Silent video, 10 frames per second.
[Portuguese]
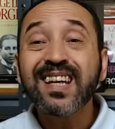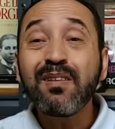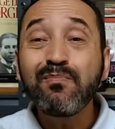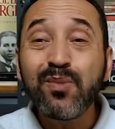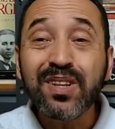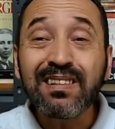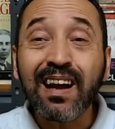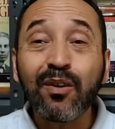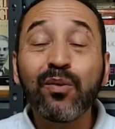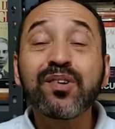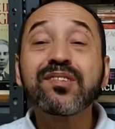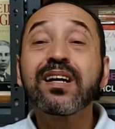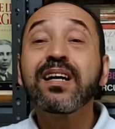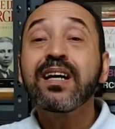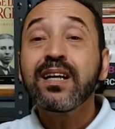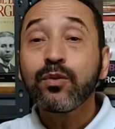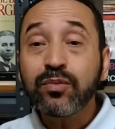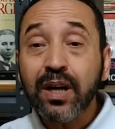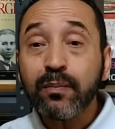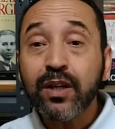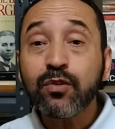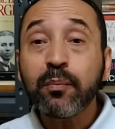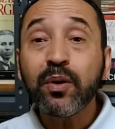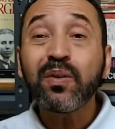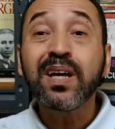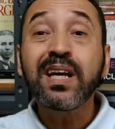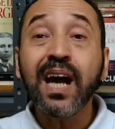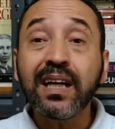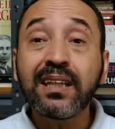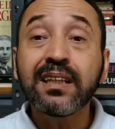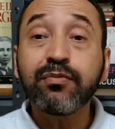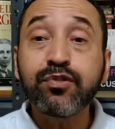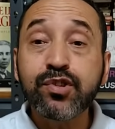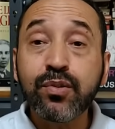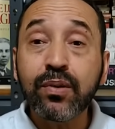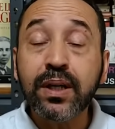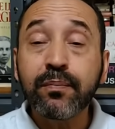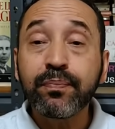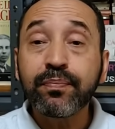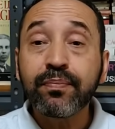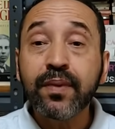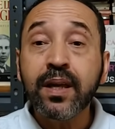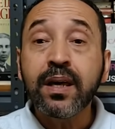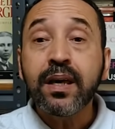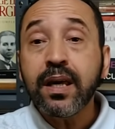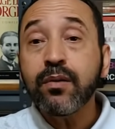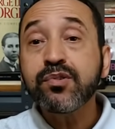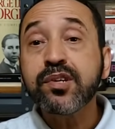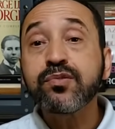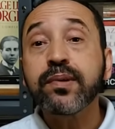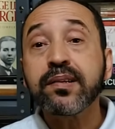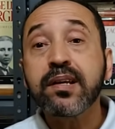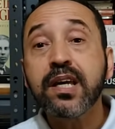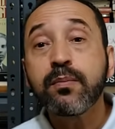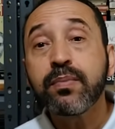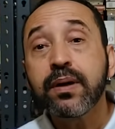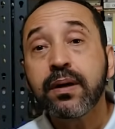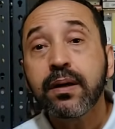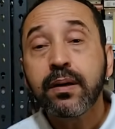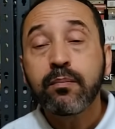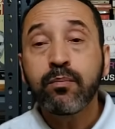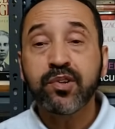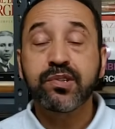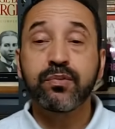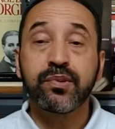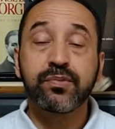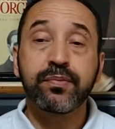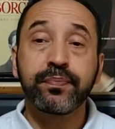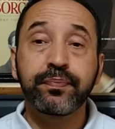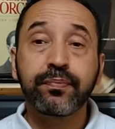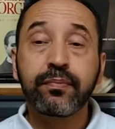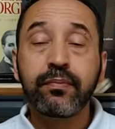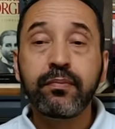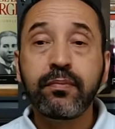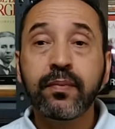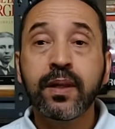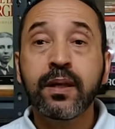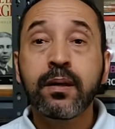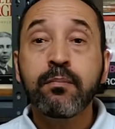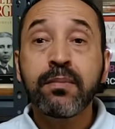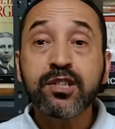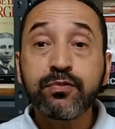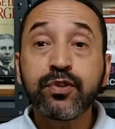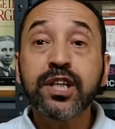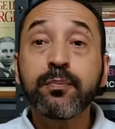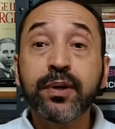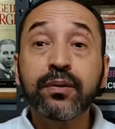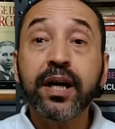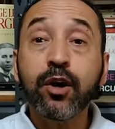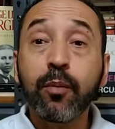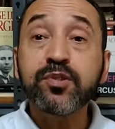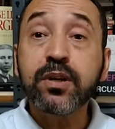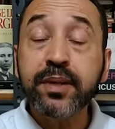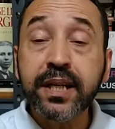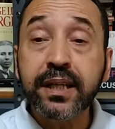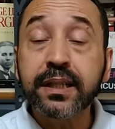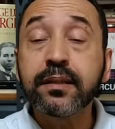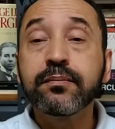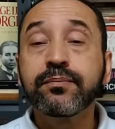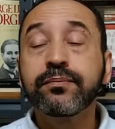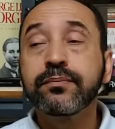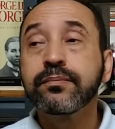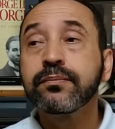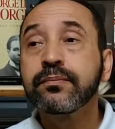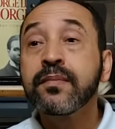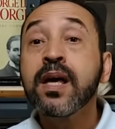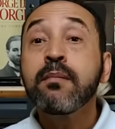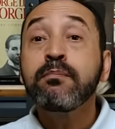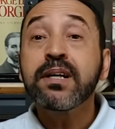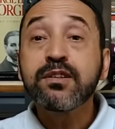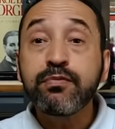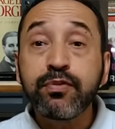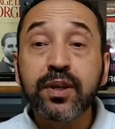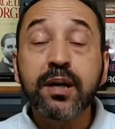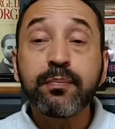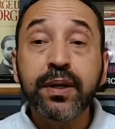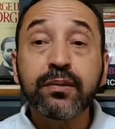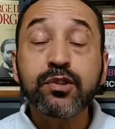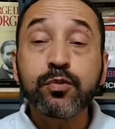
tem muita coisa no trabalho do Abel que ainda funciona. E os resultados da equipe mostram isso mas não foi campeão da Recopa Sul-Americana, mas não foi campeão da